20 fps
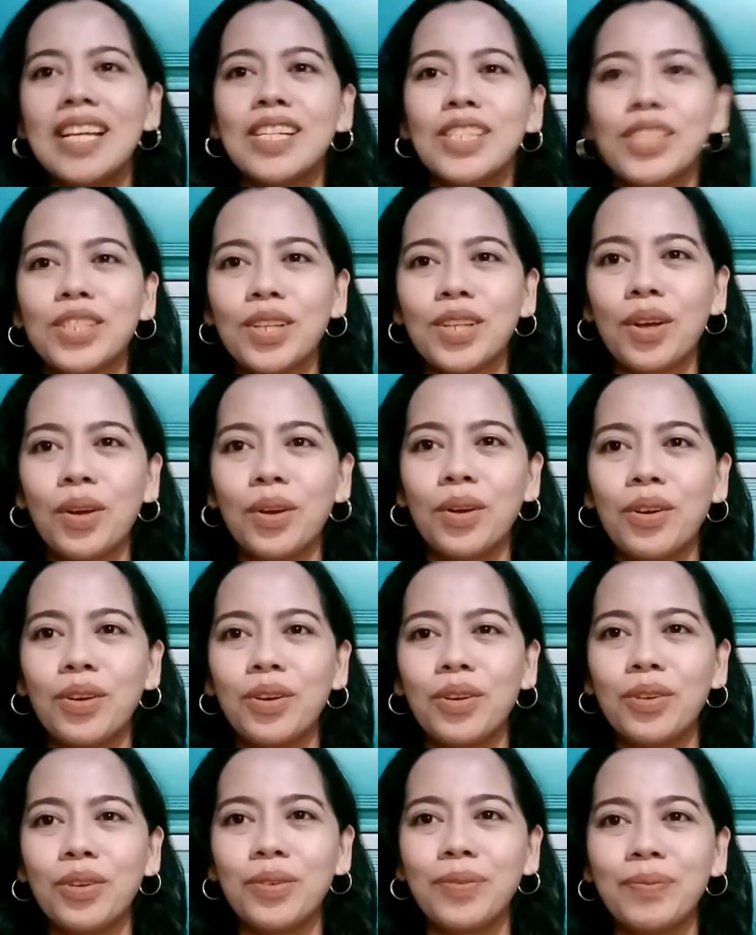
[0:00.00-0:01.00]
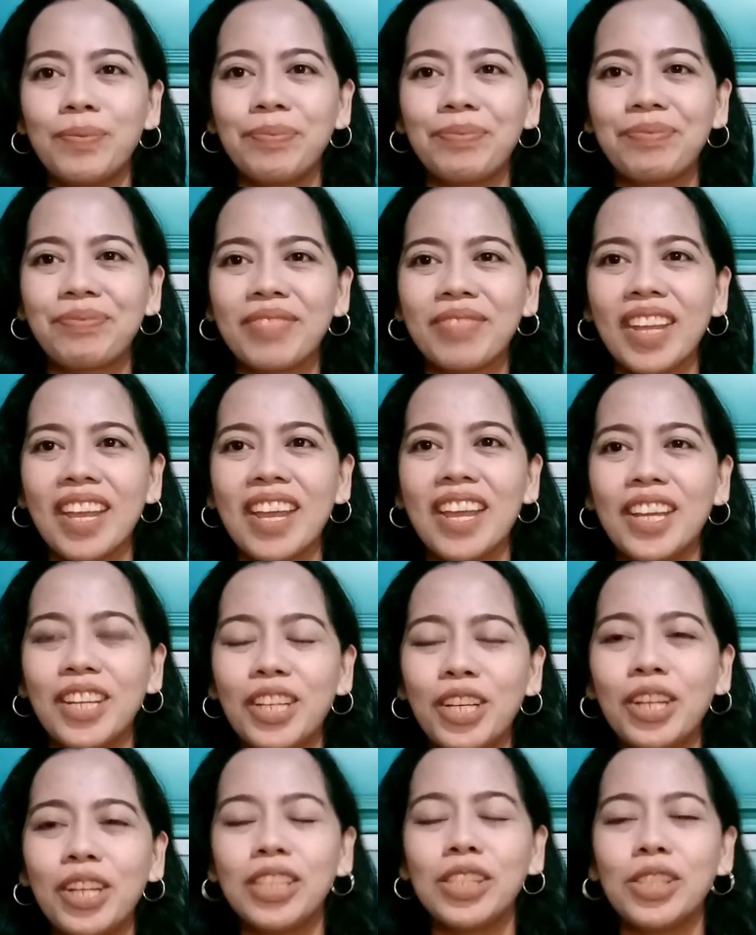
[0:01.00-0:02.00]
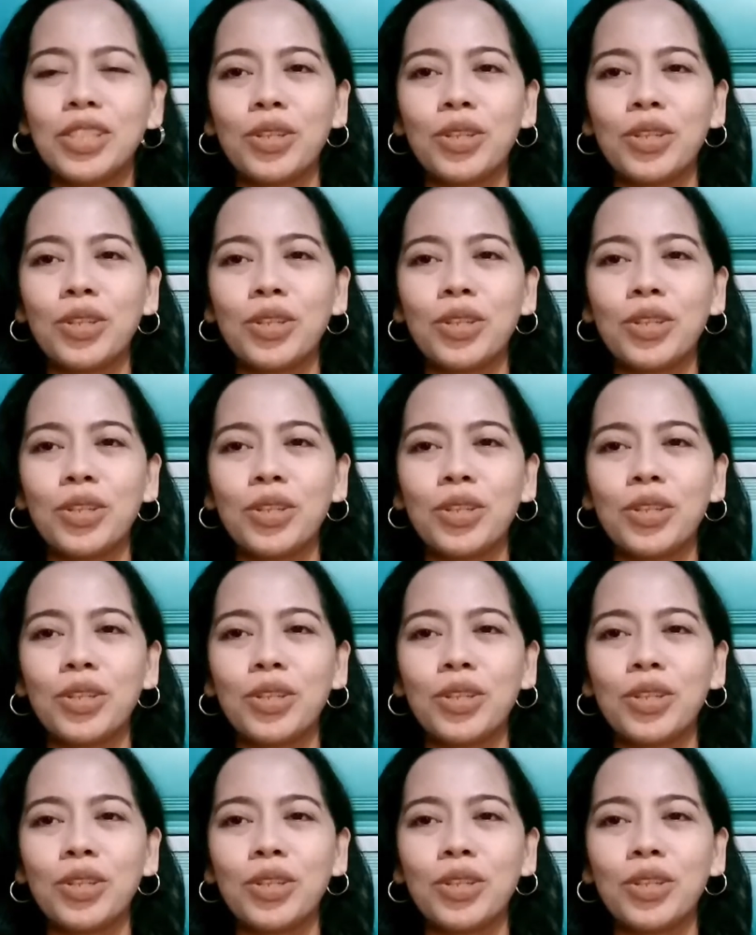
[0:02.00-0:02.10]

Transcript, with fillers: So, yun.